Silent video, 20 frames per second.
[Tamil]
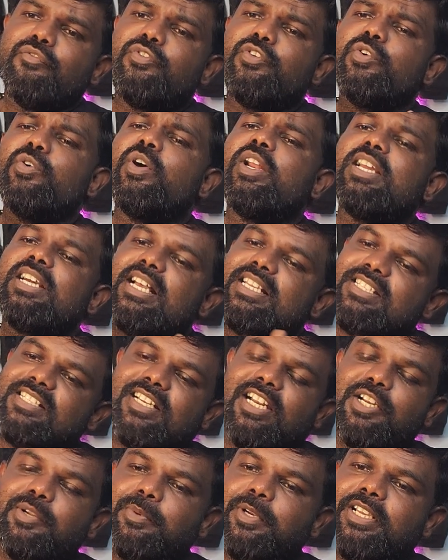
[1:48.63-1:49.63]
ஃபியூவல்
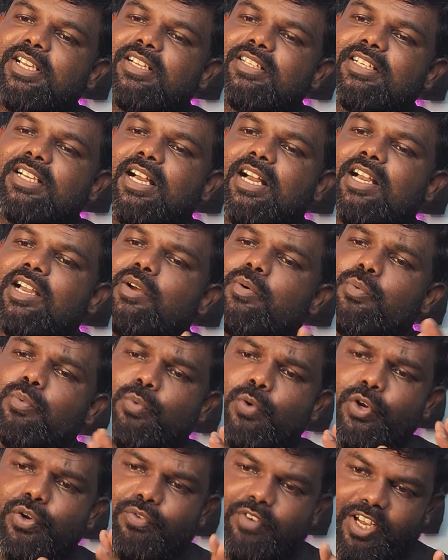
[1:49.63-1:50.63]
காஸ்ட் கண்டுபிடிக்கிறதுக்காக
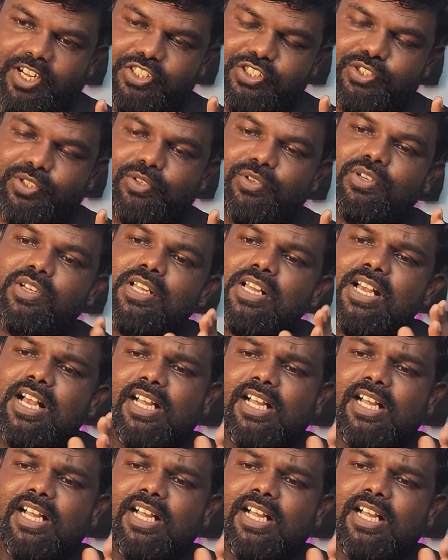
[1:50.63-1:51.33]
ஒரு வருஷம்